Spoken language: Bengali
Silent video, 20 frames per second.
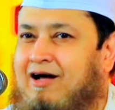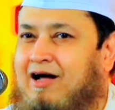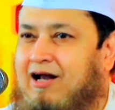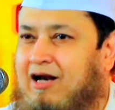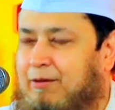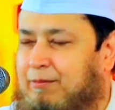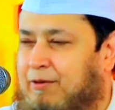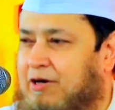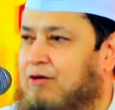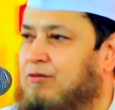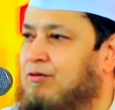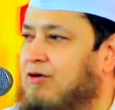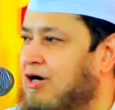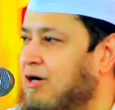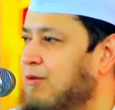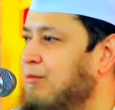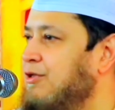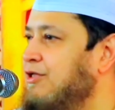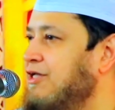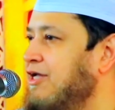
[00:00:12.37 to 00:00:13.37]
আল্লাহ পাক
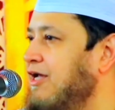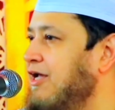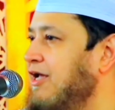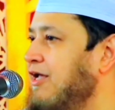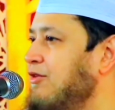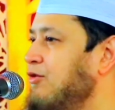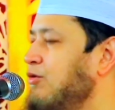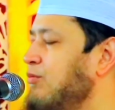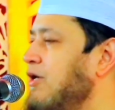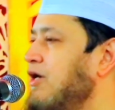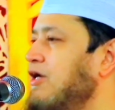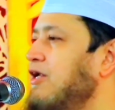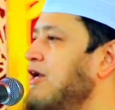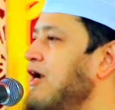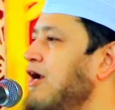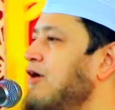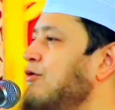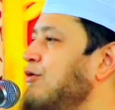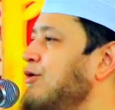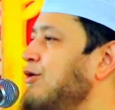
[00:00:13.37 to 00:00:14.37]
কোরআন বলছে কি তোমরা
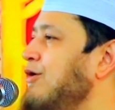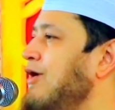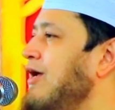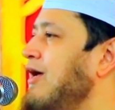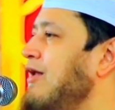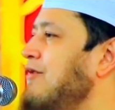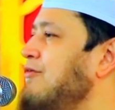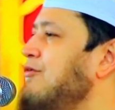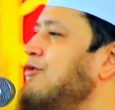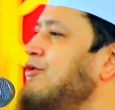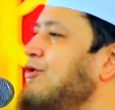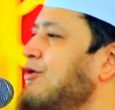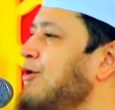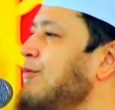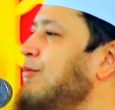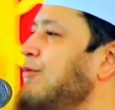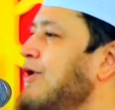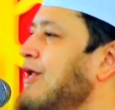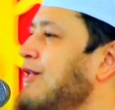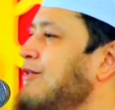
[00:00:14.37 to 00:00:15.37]
নিরাশ হইও না যত
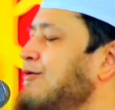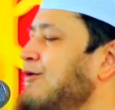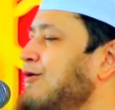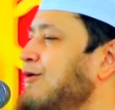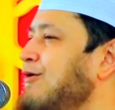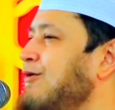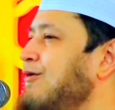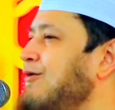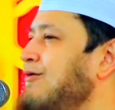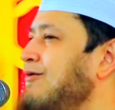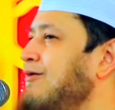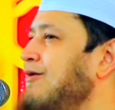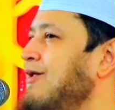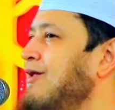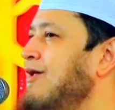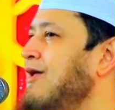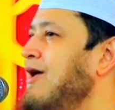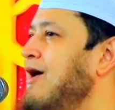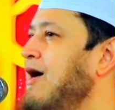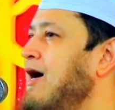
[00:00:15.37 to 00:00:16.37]
অপরাধ করো
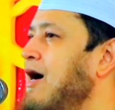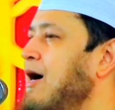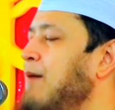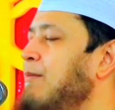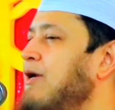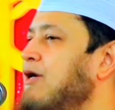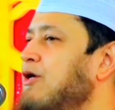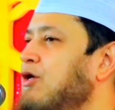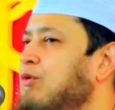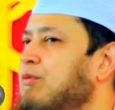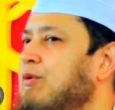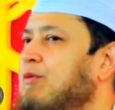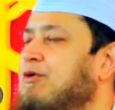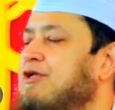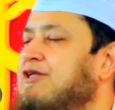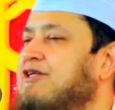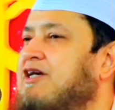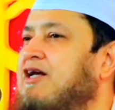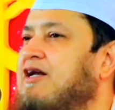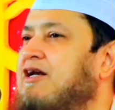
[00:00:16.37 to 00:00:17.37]
আমার নবী
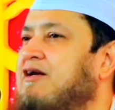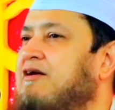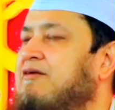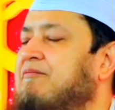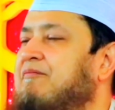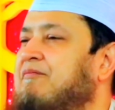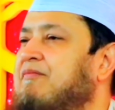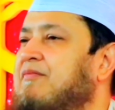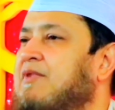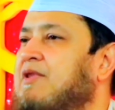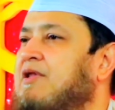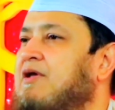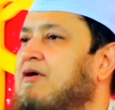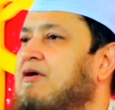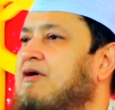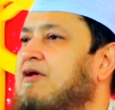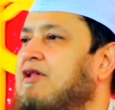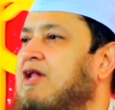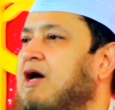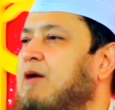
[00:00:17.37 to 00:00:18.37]
বলছেন
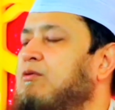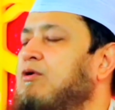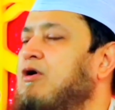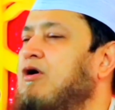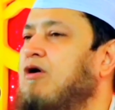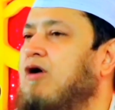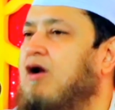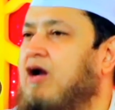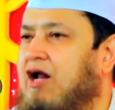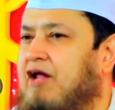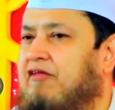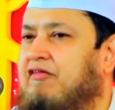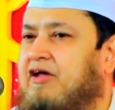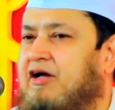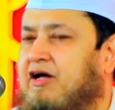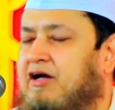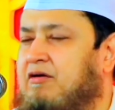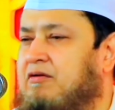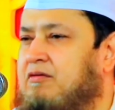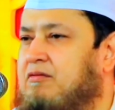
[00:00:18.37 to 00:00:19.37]
আবু হরায়
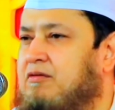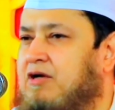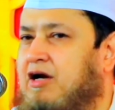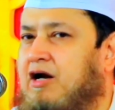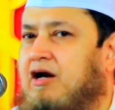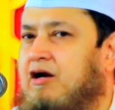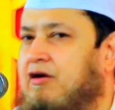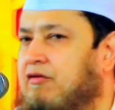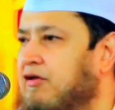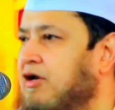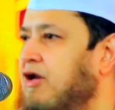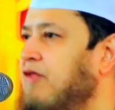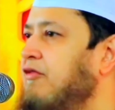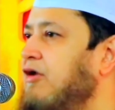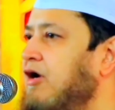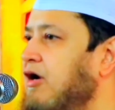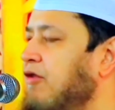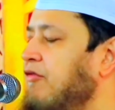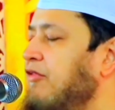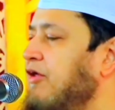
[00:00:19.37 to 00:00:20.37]
থেকে হরায় রদিল্লা
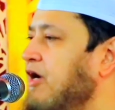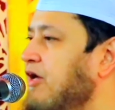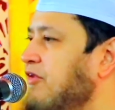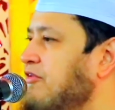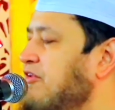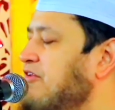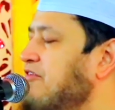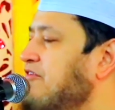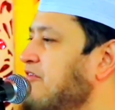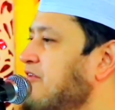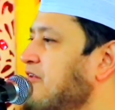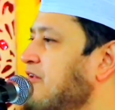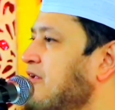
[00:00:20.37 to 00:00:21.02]
থেকে হাদিস